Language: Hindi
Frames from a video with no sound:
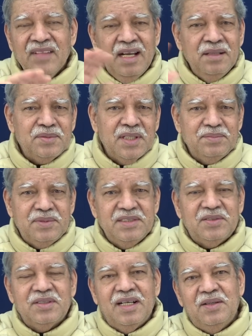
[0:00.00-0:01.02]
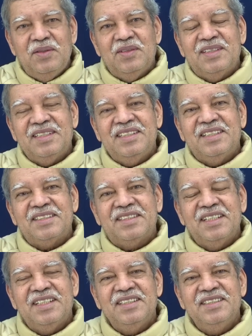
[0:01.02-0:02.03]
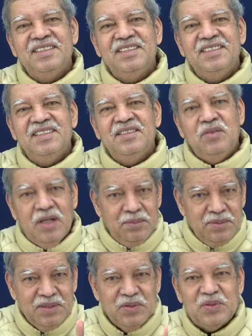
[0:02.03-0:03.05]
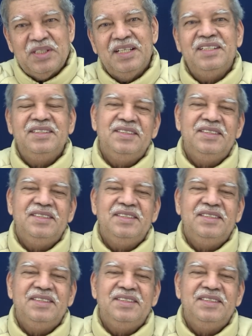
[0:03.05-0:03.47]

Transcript: हम सब चीज़ों का अवलोकन करते हैं वो हम ही होते हैं